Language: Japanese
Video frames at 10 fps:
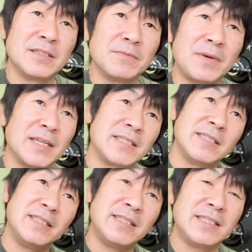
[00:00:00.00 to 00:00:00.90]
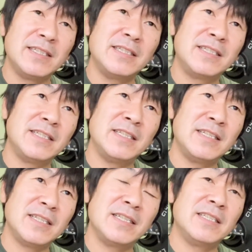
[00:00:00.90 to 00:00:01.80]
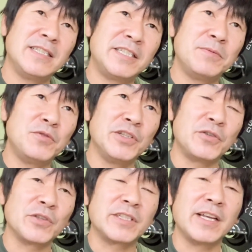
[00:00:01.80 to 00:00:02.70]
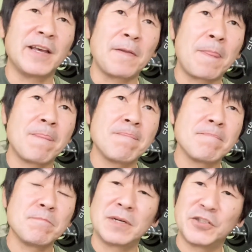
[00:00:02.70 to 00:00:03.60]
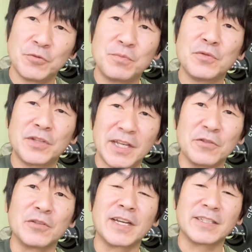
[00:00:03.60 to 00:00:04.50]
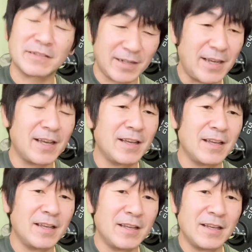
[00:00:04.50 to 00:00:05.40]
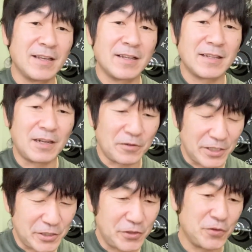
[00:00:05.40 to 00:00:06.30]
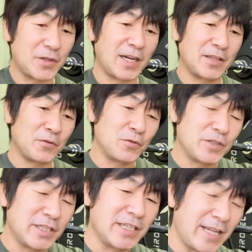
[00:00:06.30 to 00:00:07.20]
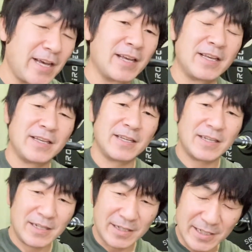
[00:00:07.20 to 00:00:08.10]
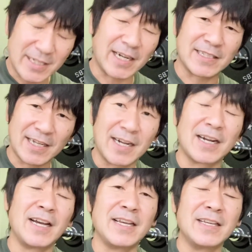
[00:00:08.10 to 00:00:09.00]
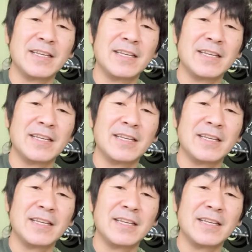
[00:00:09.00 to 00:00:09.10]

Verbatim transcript: まあ1日1部位として、まあ、10分程度ぐらいですかねなので1週間のうちにね2から3回